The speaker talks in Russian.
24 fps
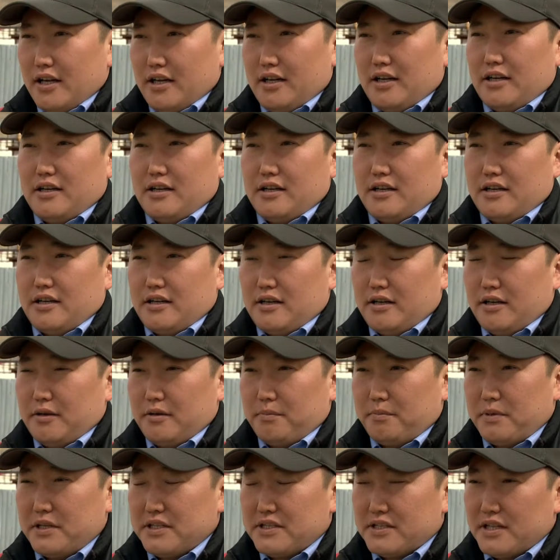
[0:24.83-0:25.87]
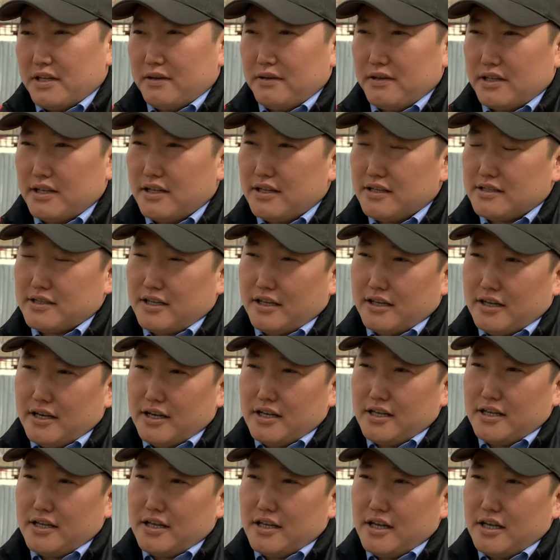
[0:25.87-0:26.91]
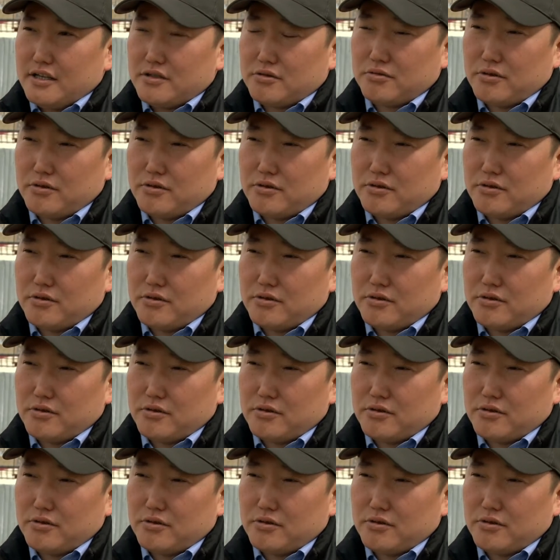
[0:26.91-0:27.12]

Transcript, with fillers: э, представители Сайхала,